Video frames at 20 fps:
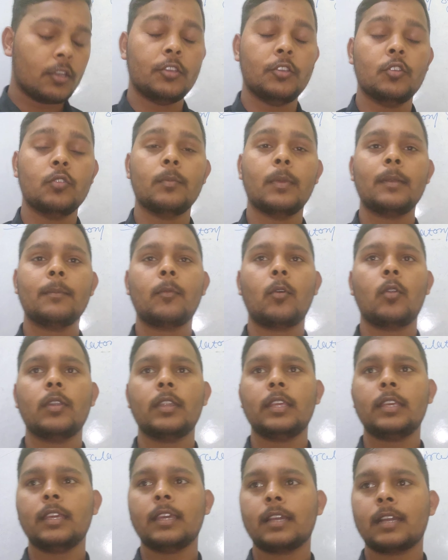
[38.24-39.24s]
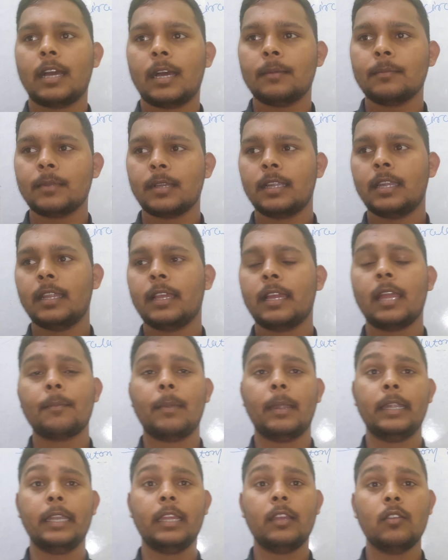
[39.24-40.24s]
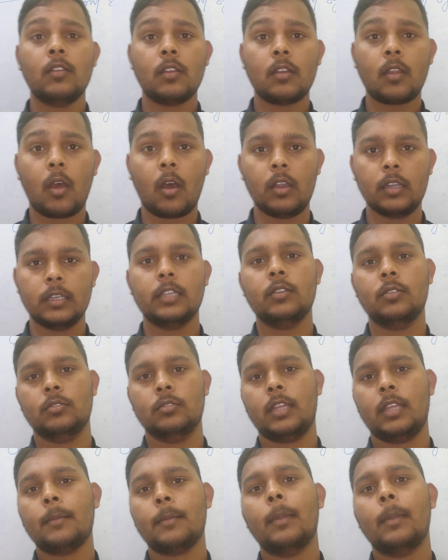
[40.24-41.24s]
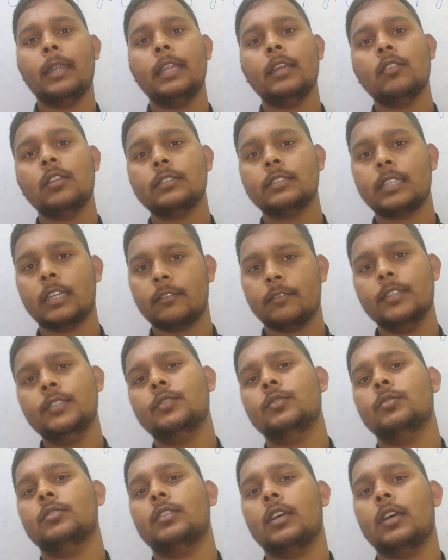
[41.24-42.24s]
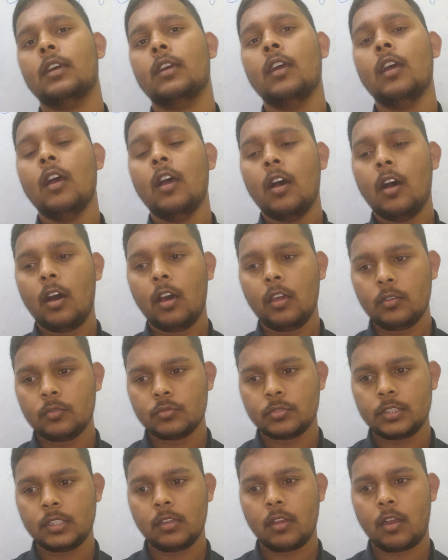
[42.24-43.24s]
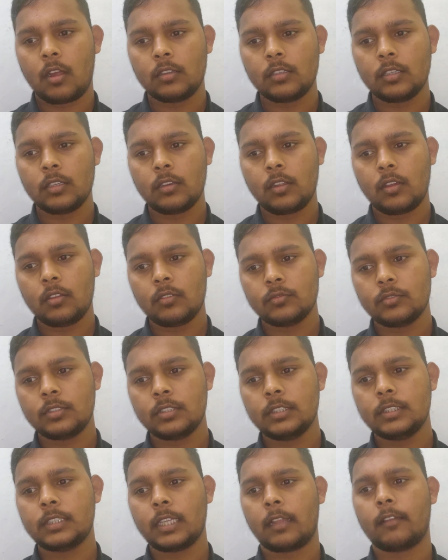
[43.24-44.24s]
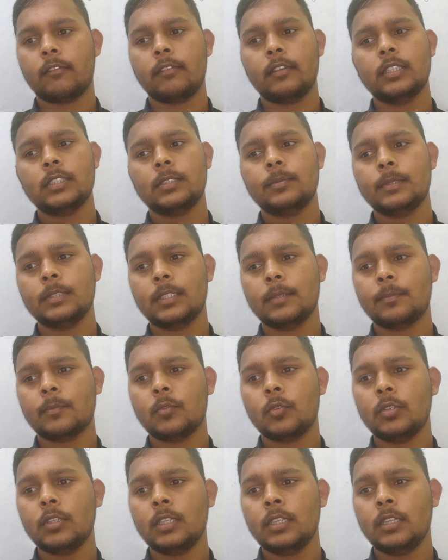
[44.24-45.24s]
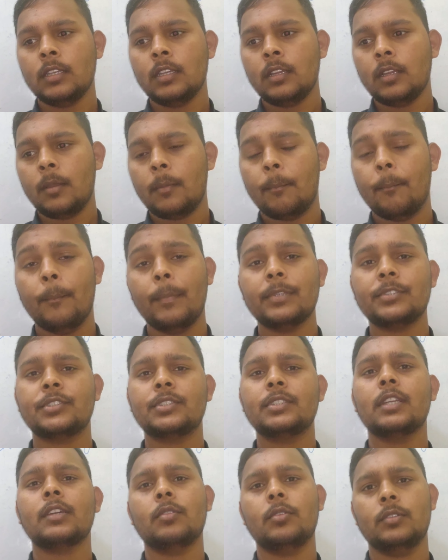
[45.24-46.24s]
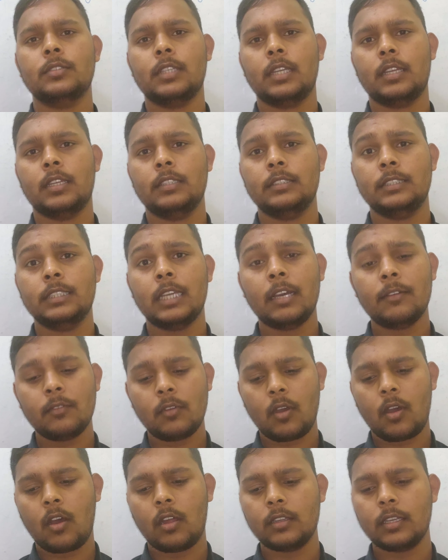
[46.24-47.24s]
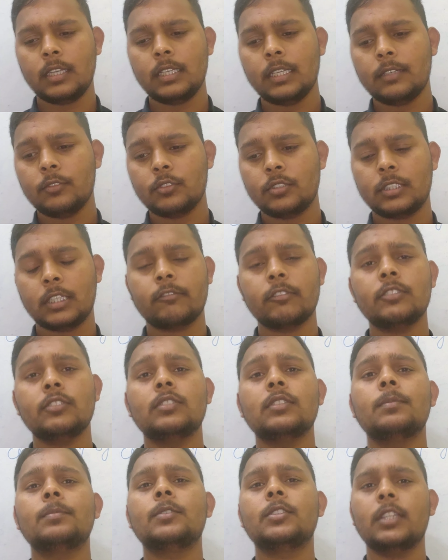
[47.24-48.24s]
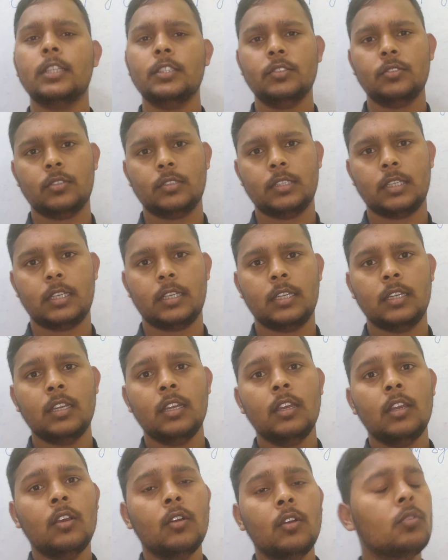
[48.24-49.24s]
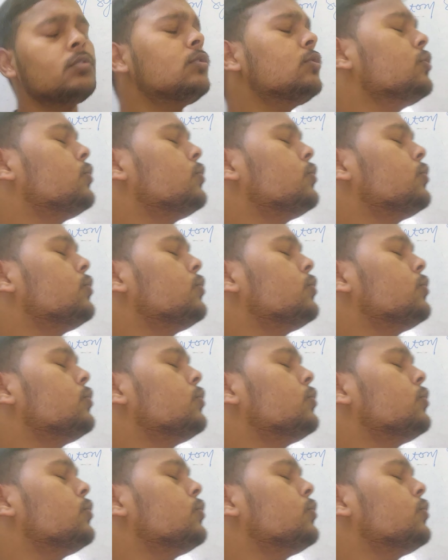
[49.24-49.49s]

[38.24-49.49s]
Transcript: ह्यूमन बॉडी के काम करने का एक पर्टिकुलर ऑर्डर होता है एक पर्टिकुलर सेक्वेंस होता है और उसी ऑर्डर और उसी सेक्वेंस में जब कोई मिस्टेक हो जाए या वो ऑर्डर या वो सेक्वेंस जब चेंज हो जाए उस